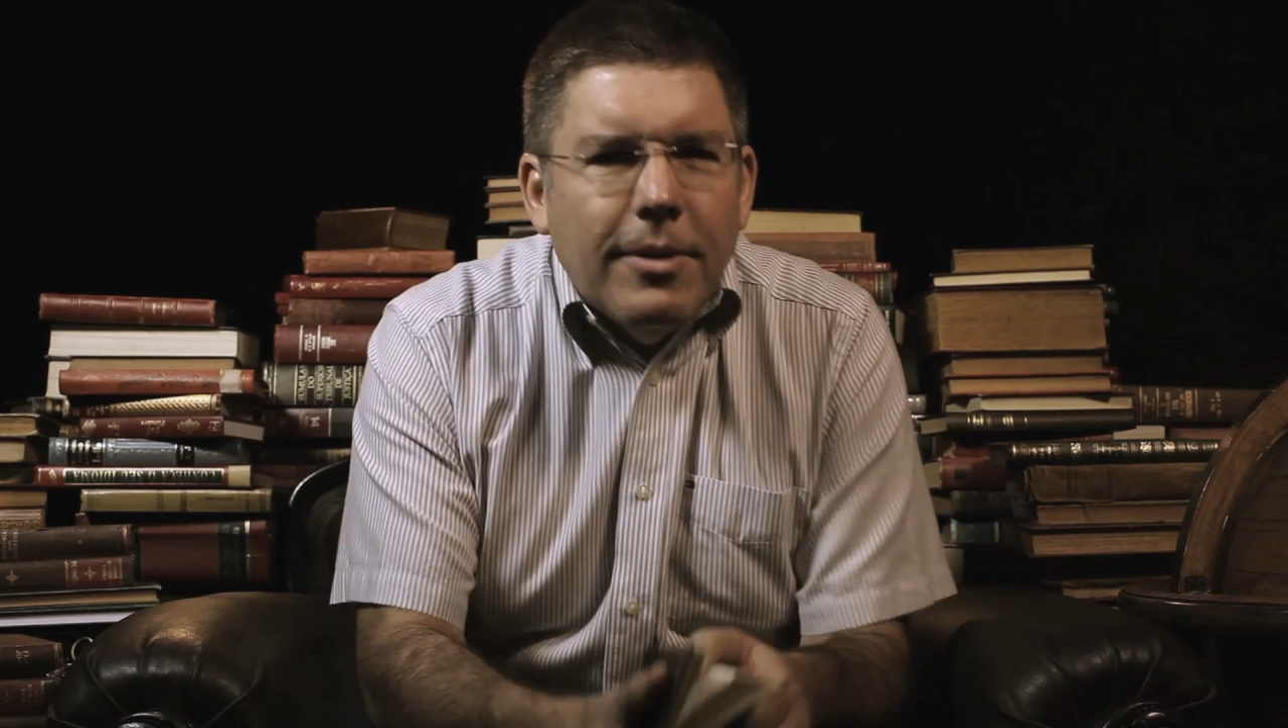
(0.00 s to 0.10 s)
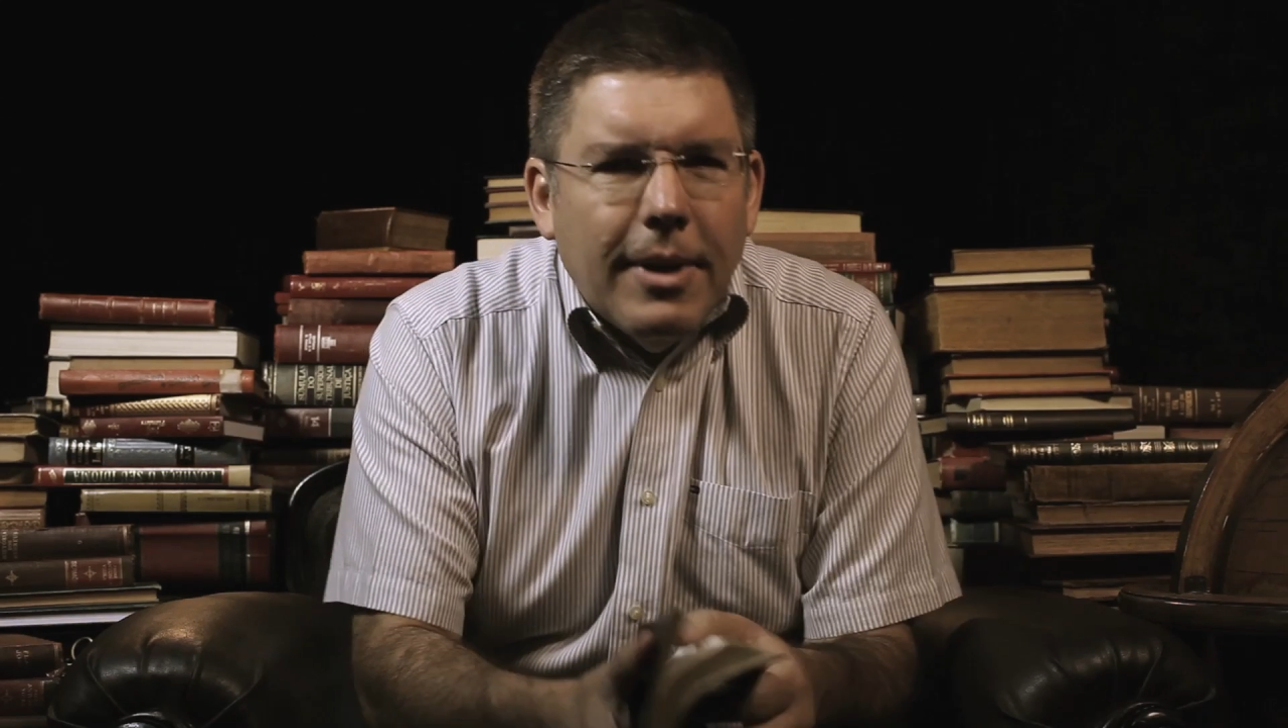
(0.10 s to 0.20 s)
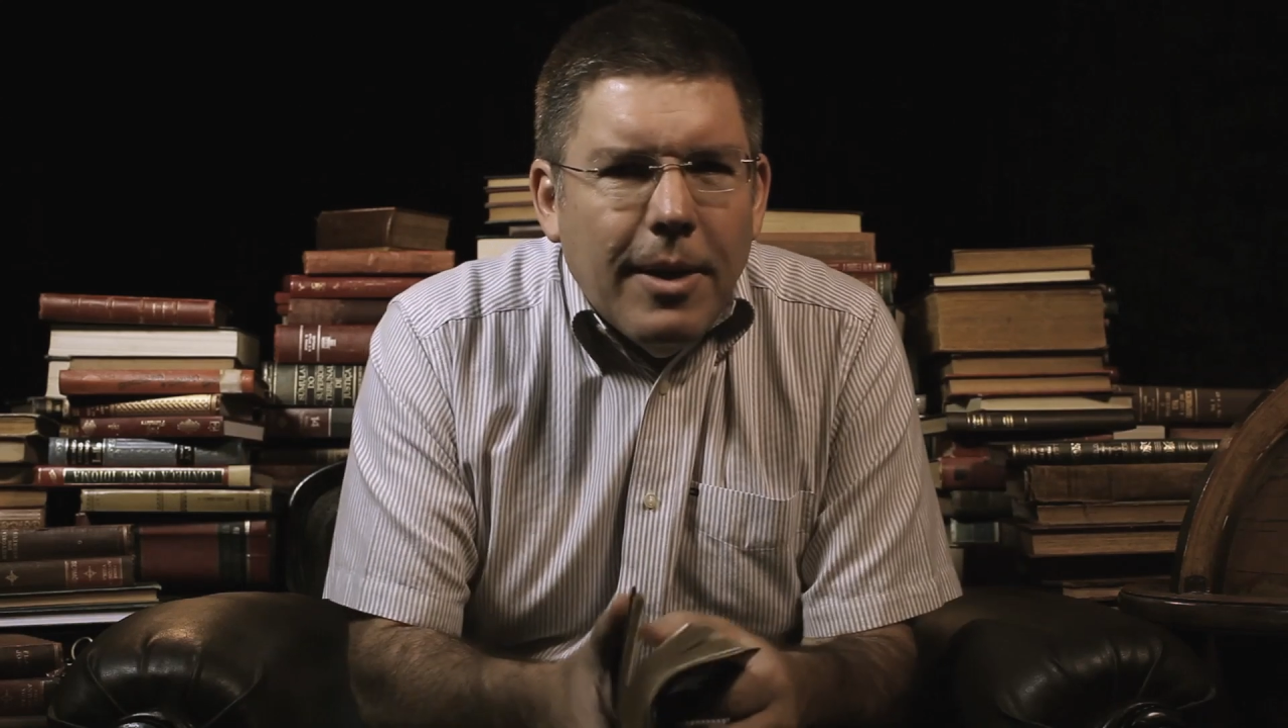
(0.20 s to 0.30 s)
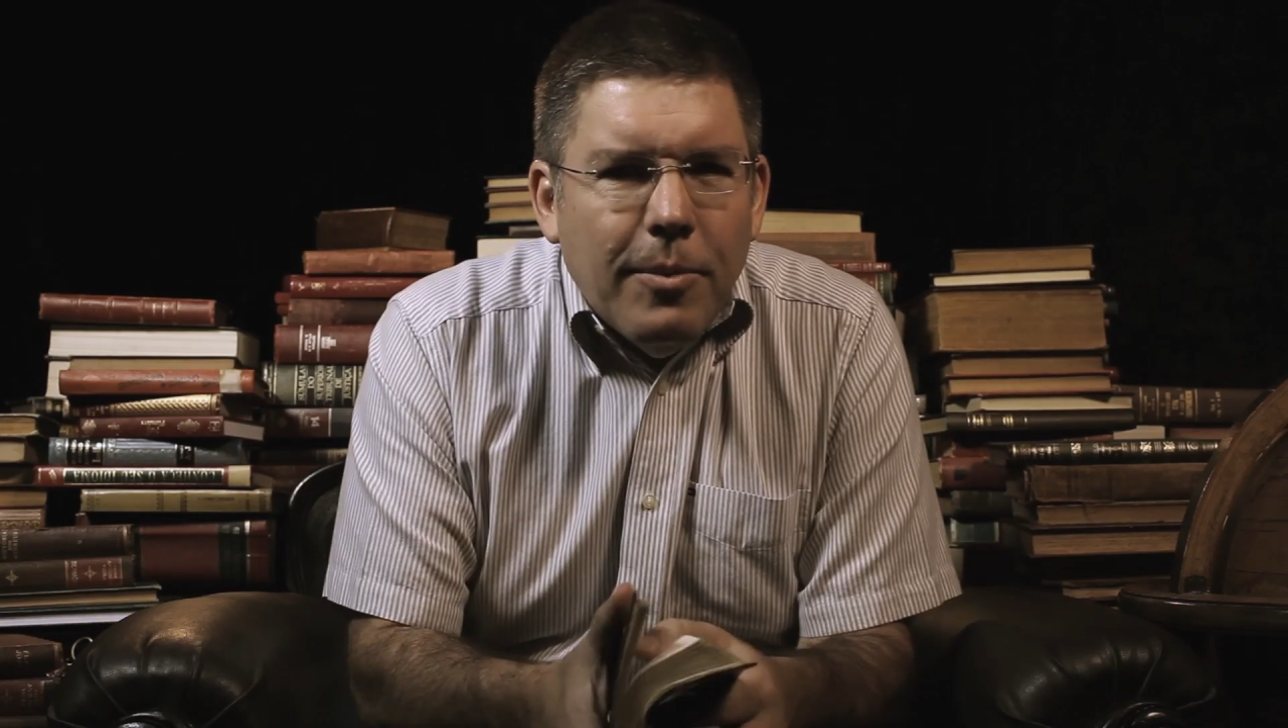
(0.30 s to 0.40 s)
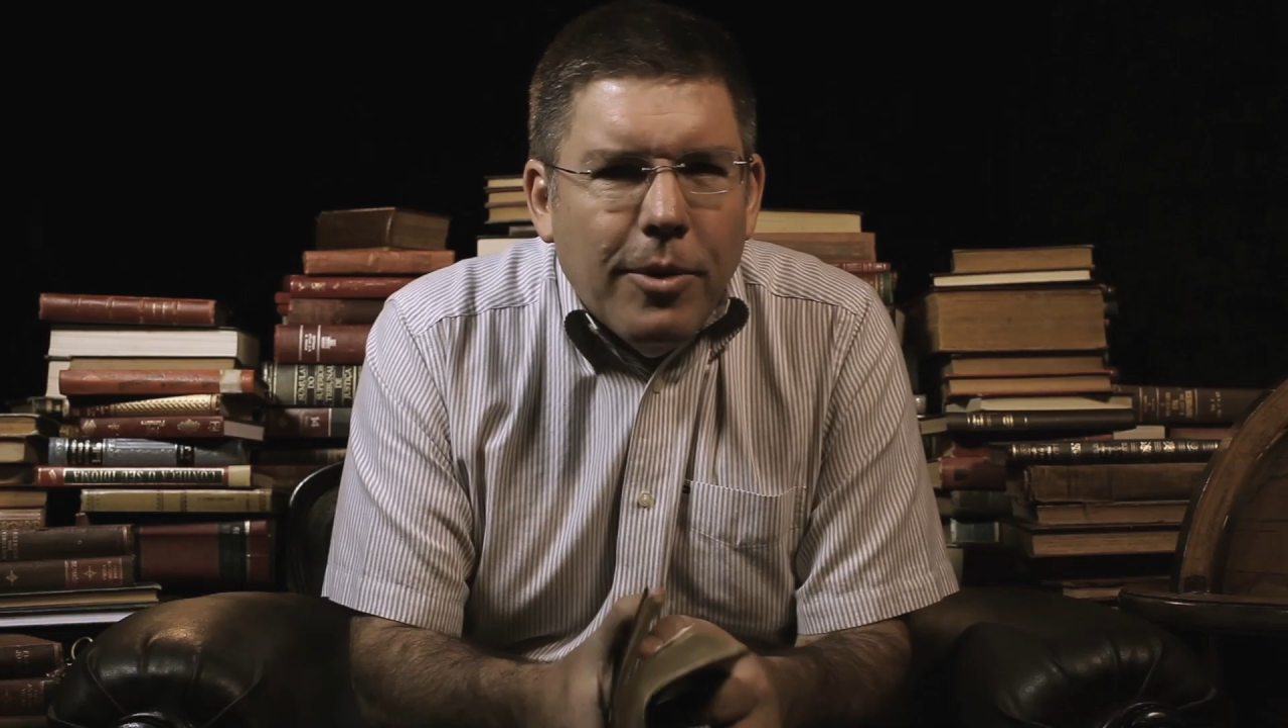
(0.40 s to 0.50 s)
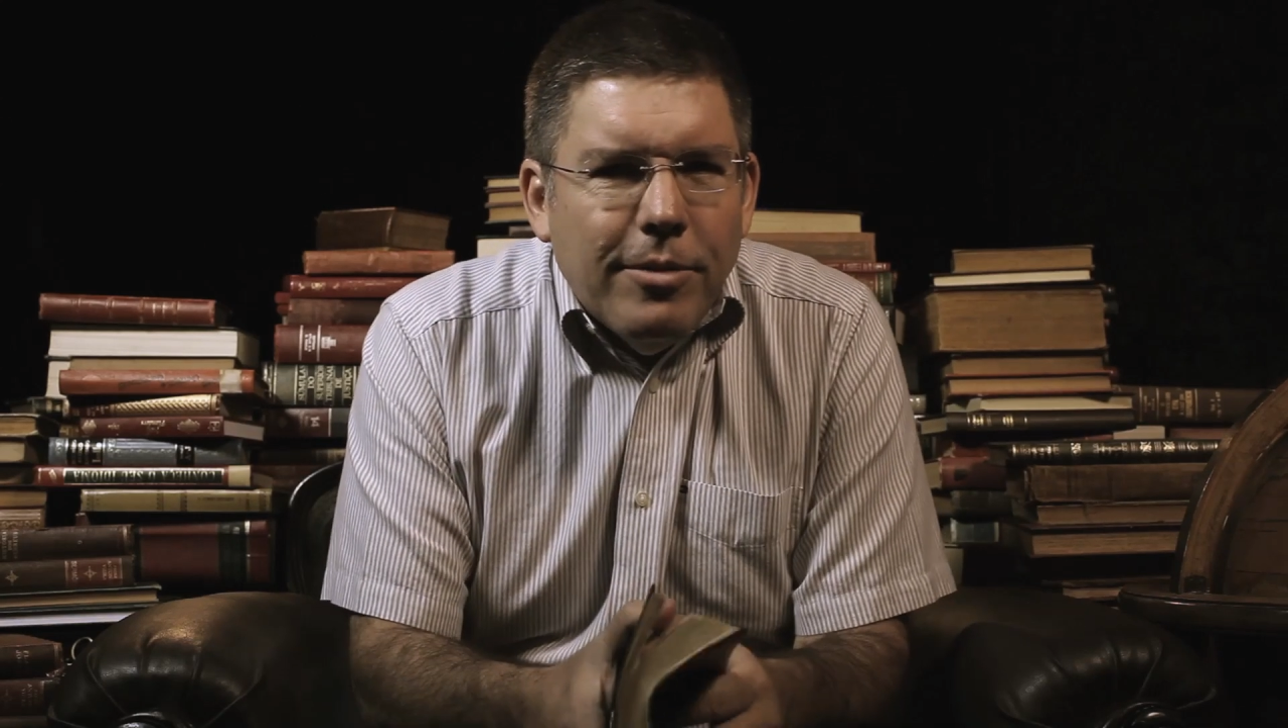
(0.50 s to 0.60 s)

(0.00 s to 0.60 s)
tempo,